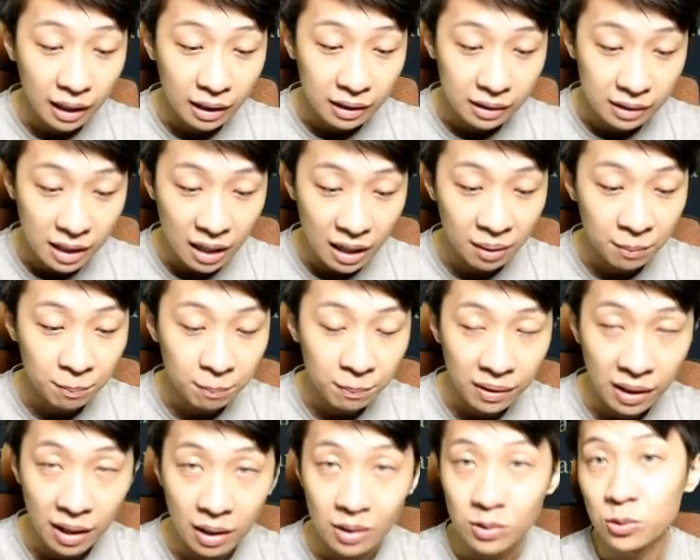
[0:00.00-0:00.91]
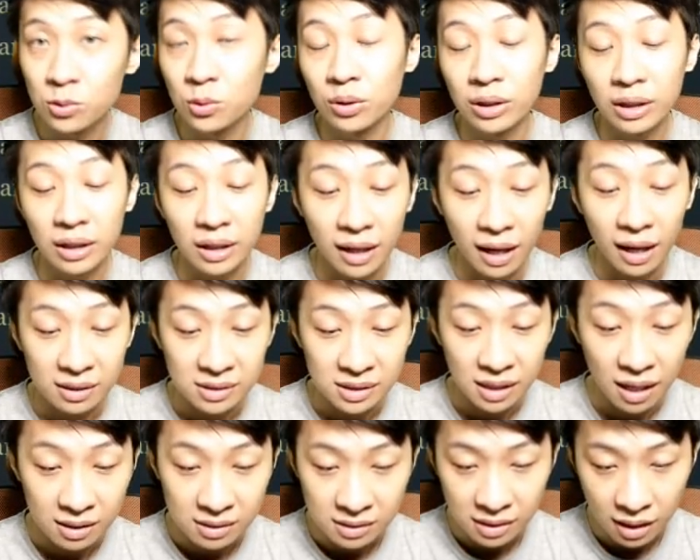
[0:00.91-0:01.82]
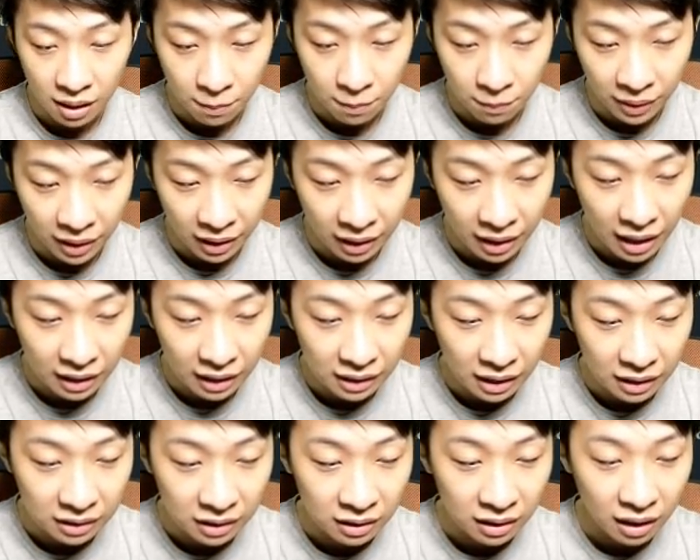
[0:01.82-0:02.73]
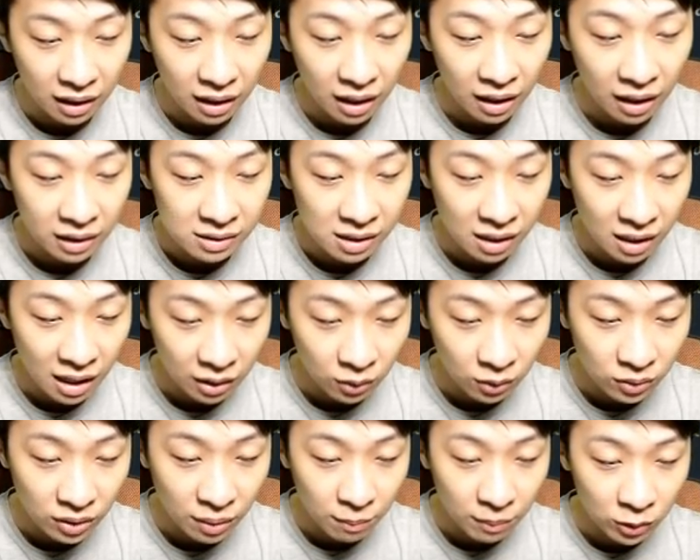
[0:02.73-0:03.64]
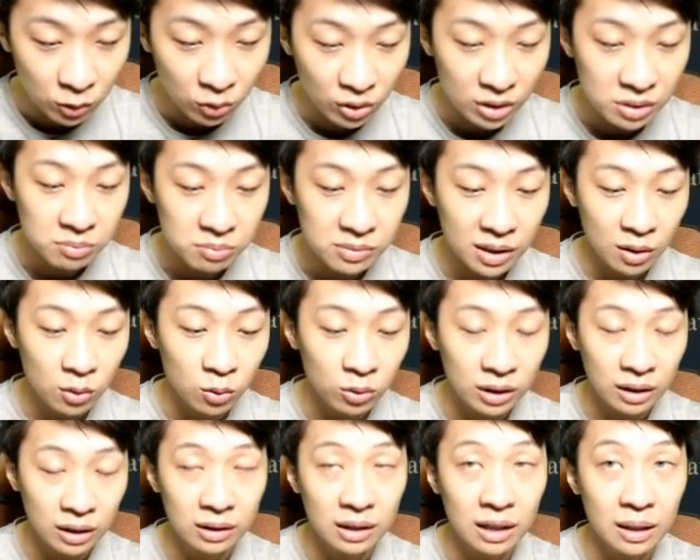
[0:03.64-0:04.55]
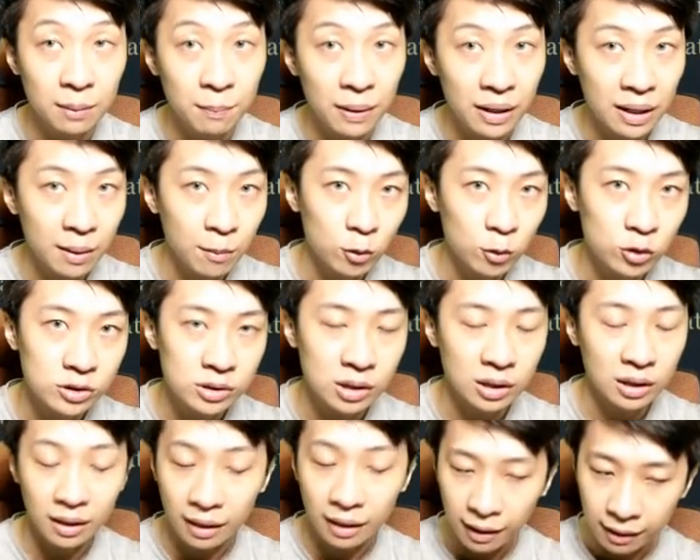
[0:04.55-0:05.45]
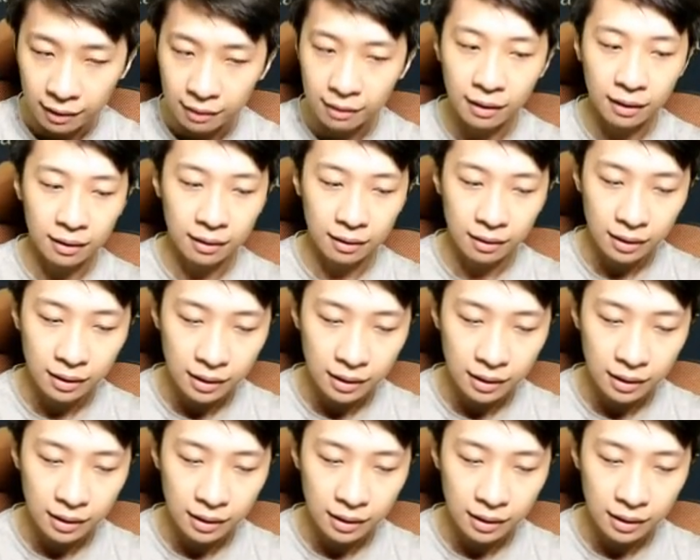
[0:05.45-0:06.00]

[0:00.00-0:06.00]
dan prajurit raksasa. Mereka adalah tentara Saratu yang bertugas menjaga hutan dari para monster keren-keren.